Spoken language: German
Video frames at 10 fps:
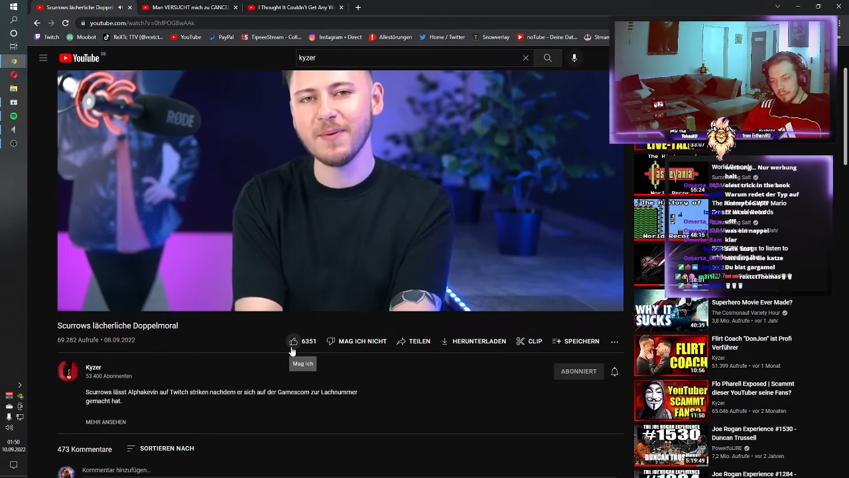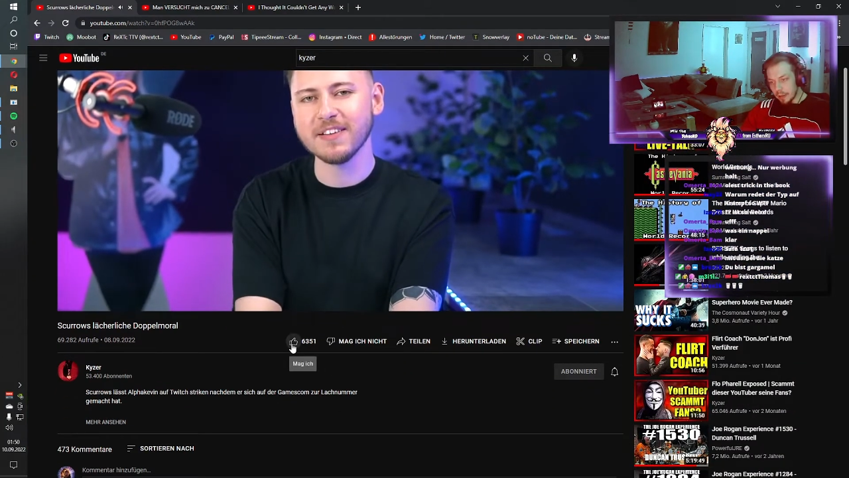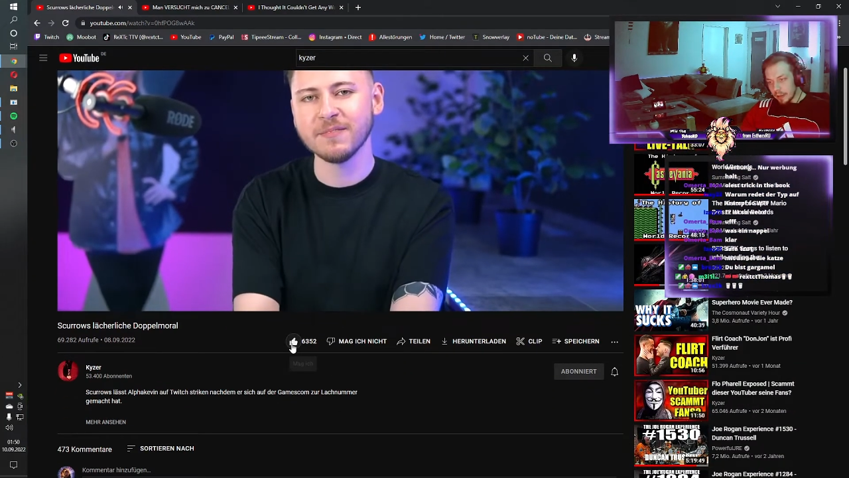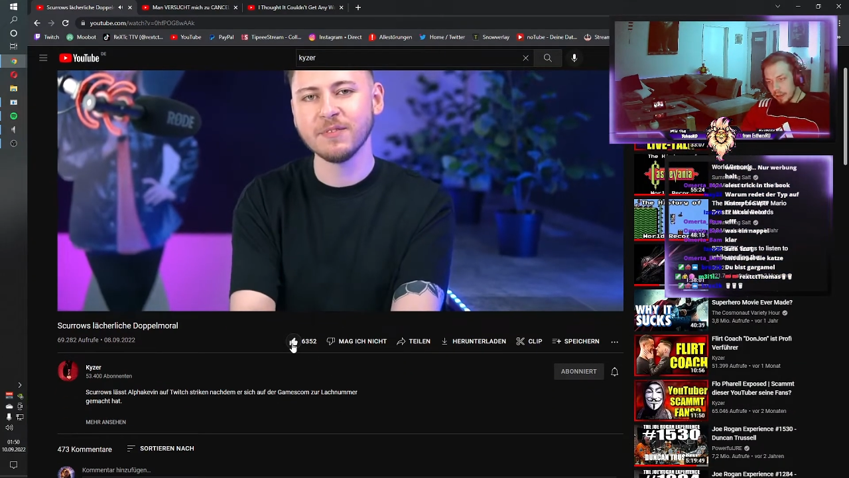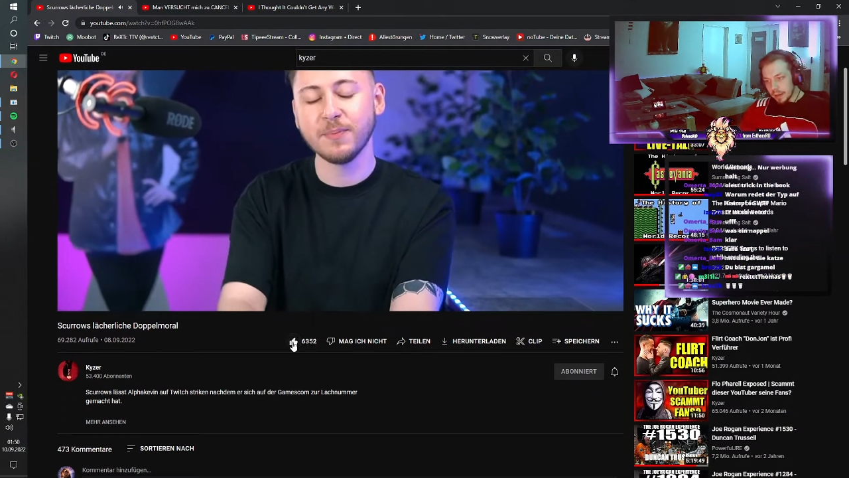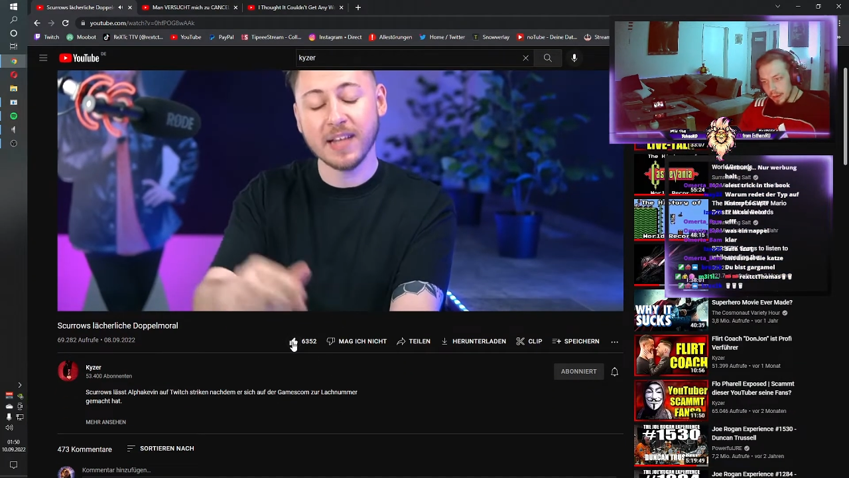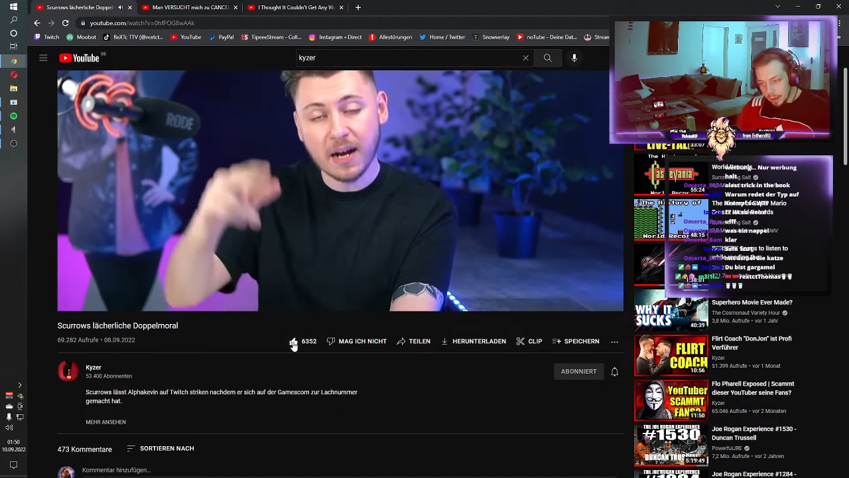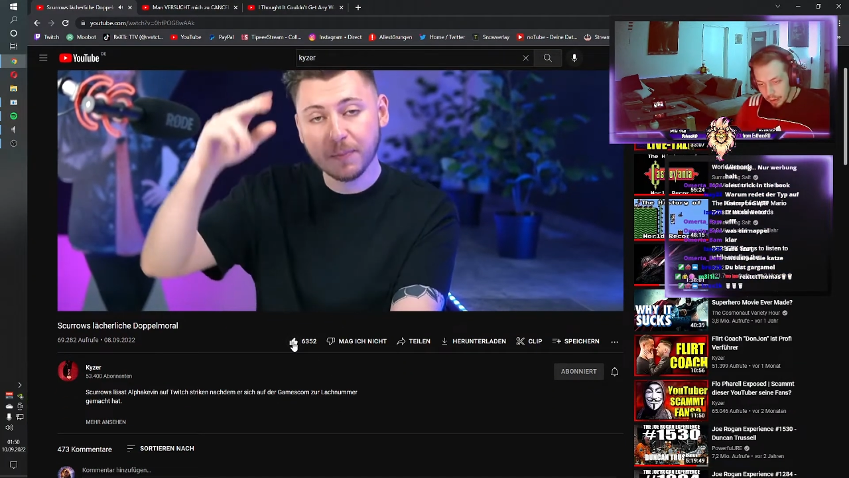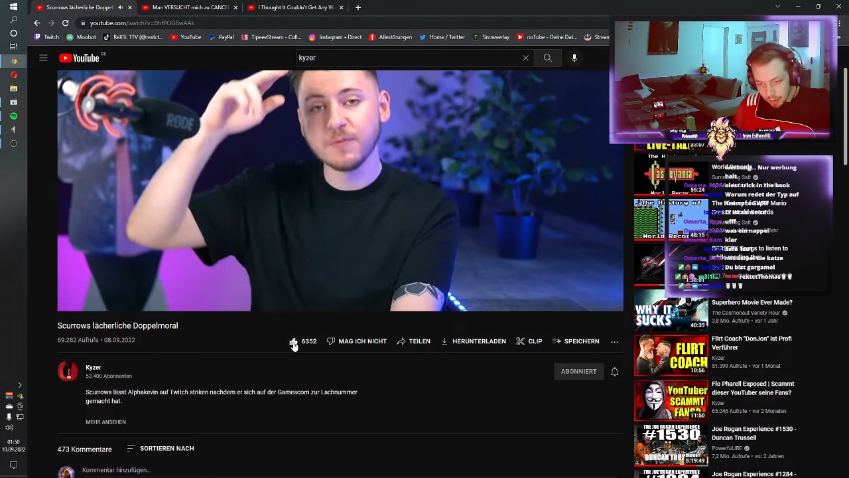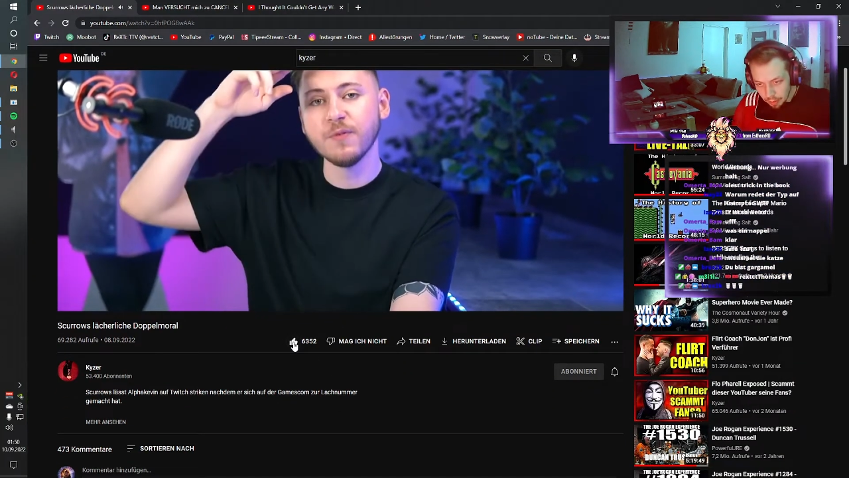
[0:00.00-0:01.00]
gemacht haben, ich
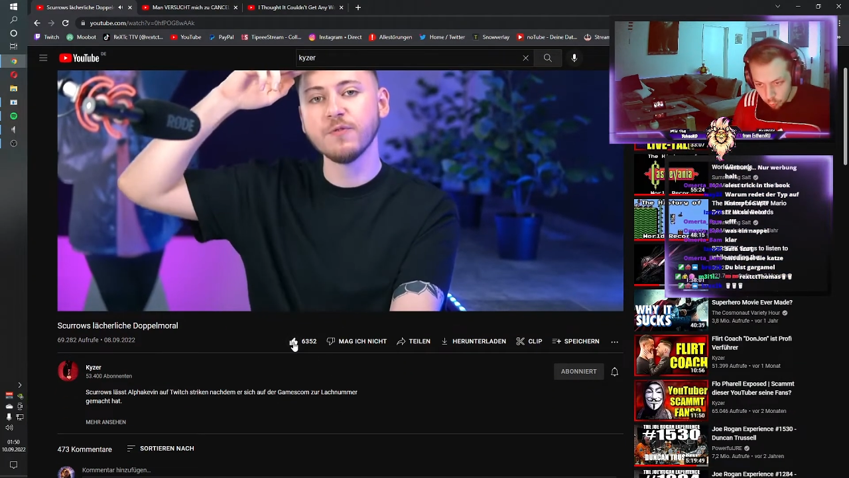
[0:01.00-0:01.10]
bedanke mich für